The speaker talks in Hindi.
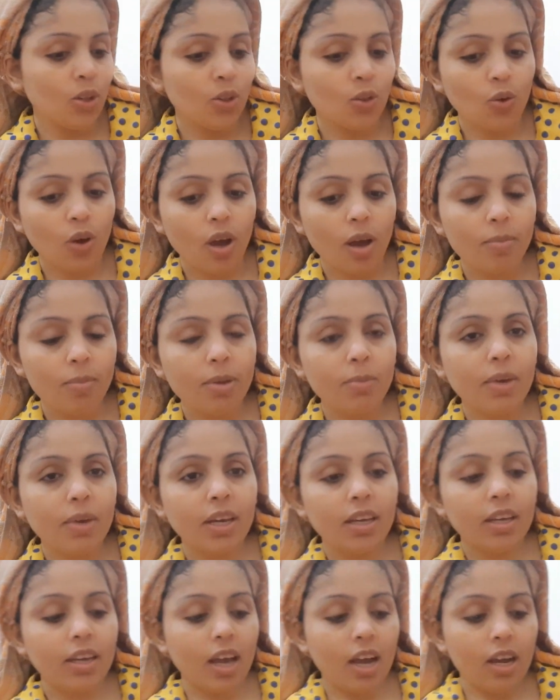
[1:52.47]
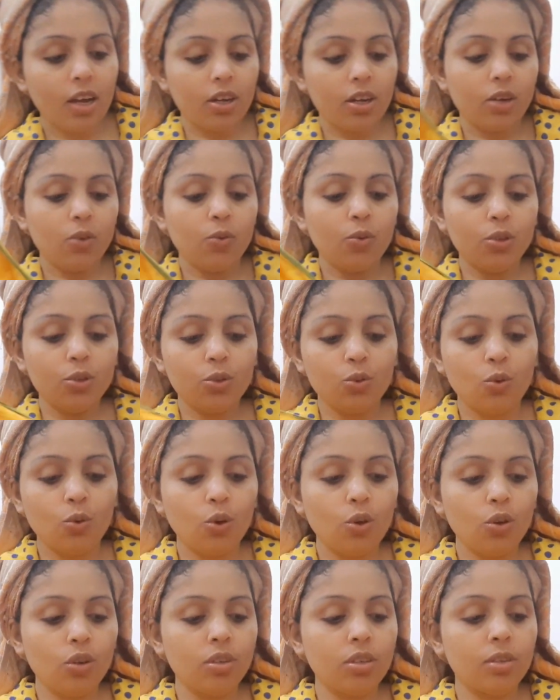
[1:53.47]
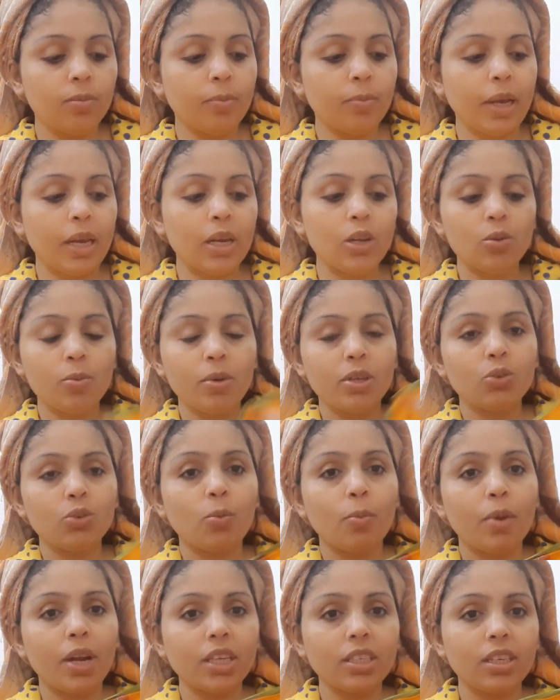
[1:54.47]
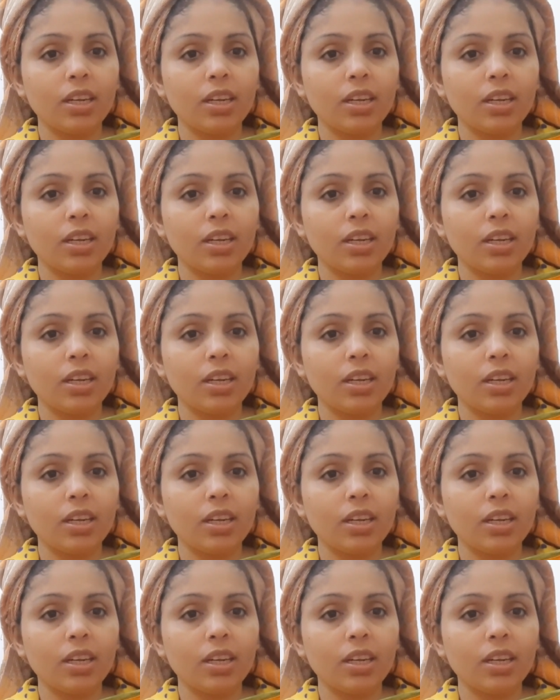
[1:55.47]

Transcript: तो अभी मैं क्या कर रही हूँ इसको पहले तो मैं इसको प्रेस